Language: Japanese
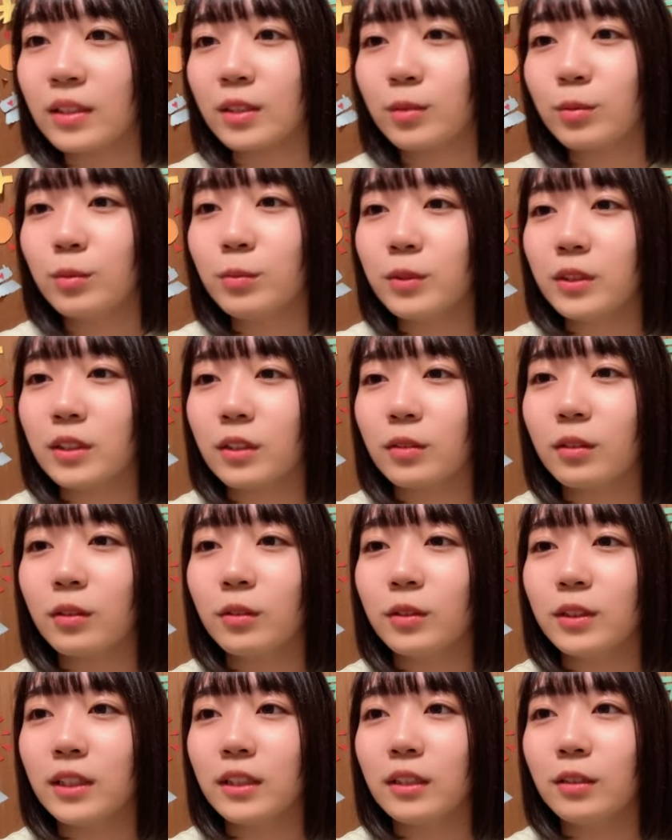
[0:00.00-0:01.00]
自分も里
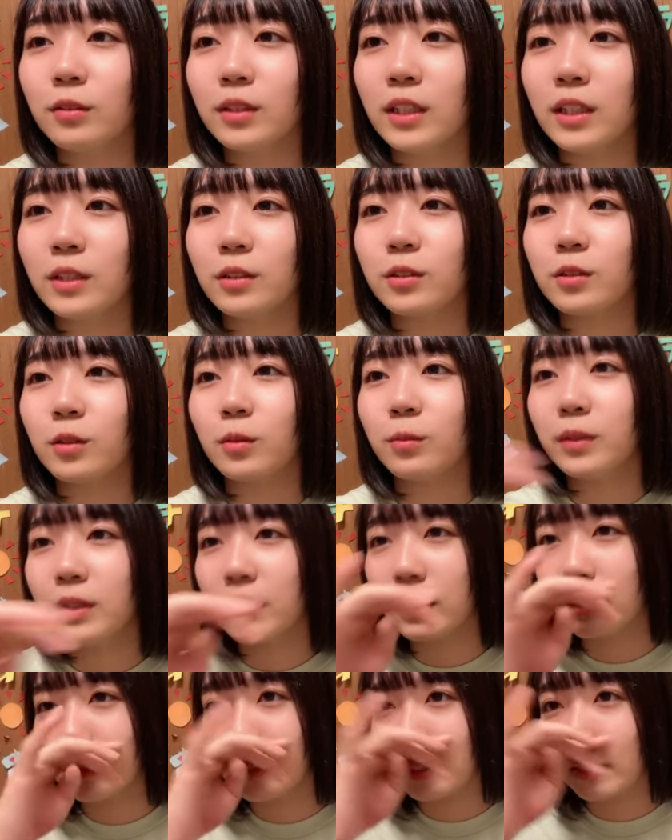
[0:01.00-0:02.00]
子さんが同い年と思
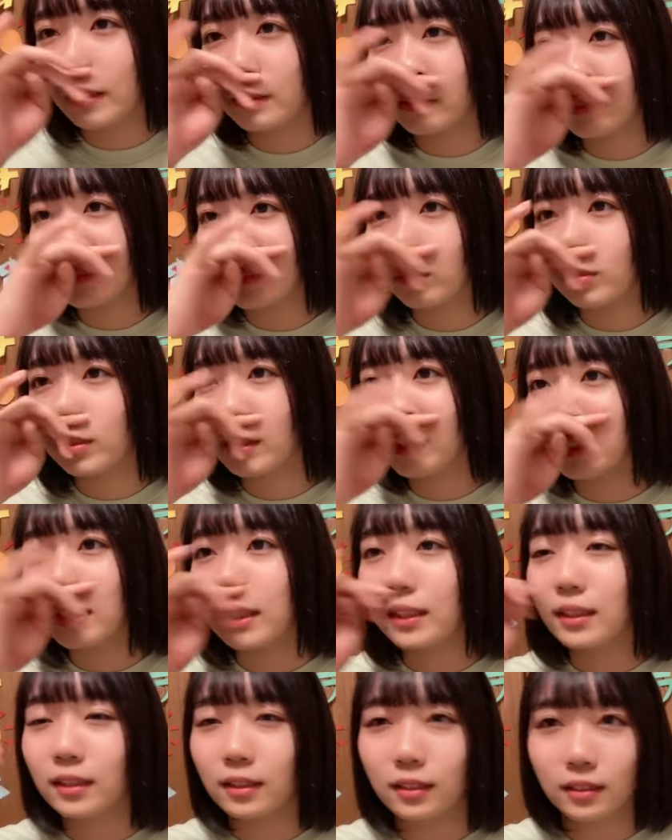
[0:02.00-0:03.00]
えないくらいお姉
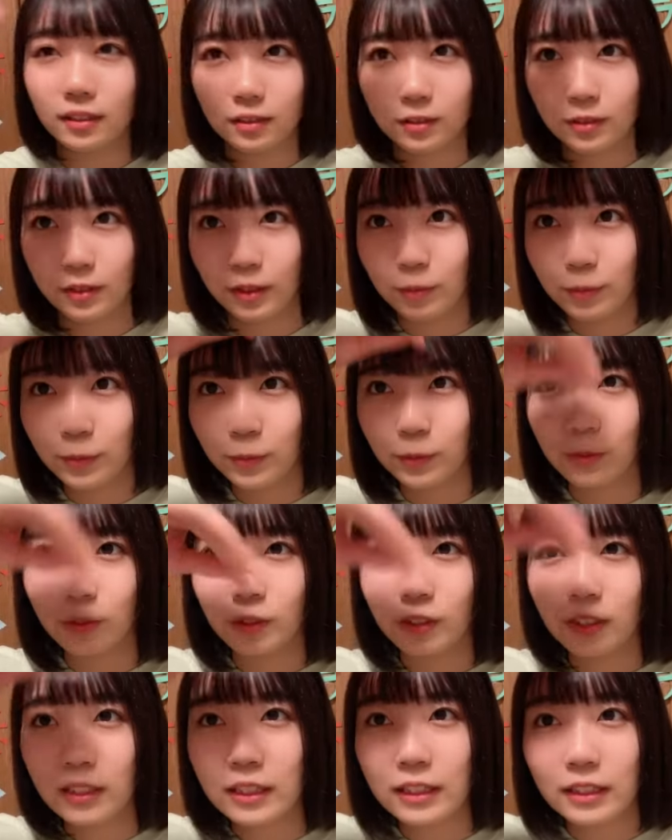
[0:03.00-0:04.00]
さん感があるいやもう本
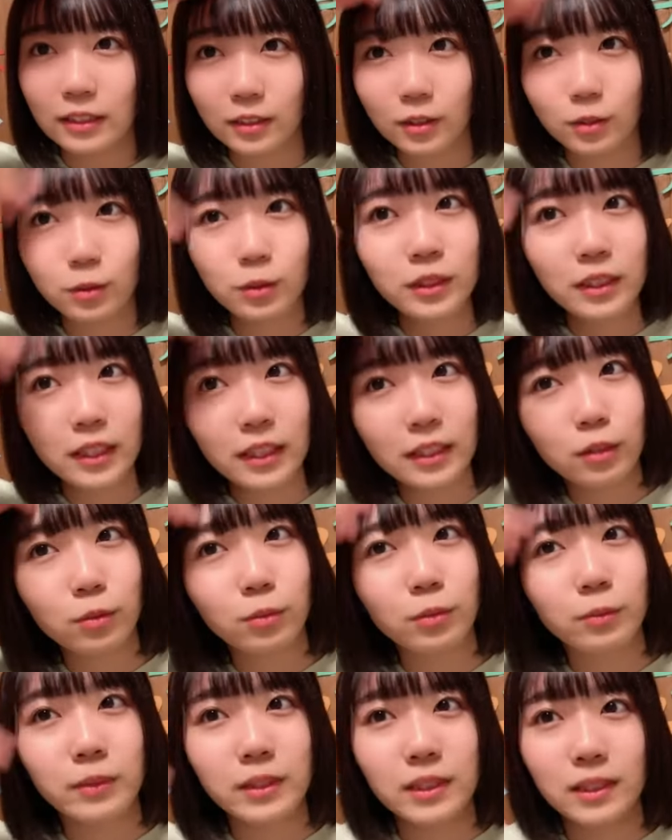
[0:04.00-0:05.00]
当になんかすごいなっ
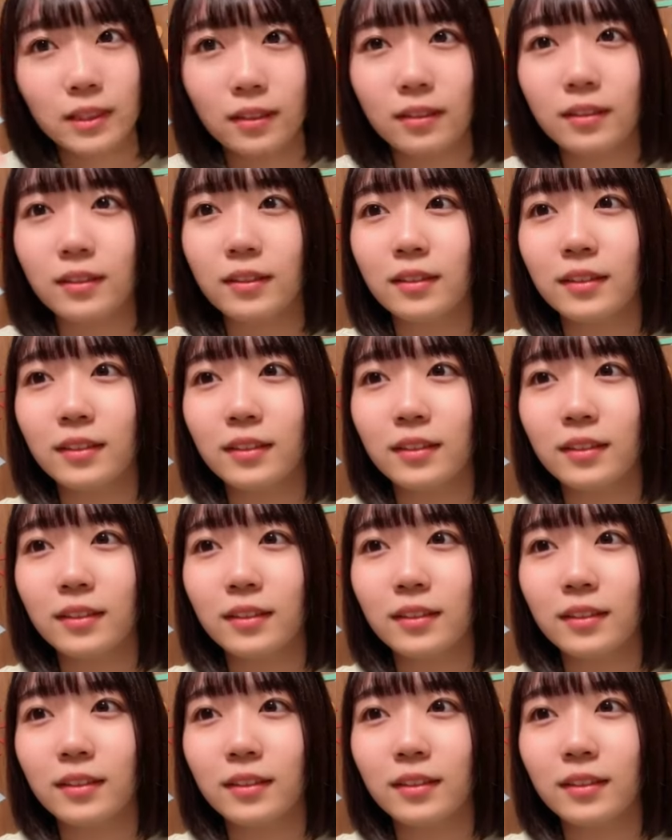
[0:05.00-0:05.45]
て思いました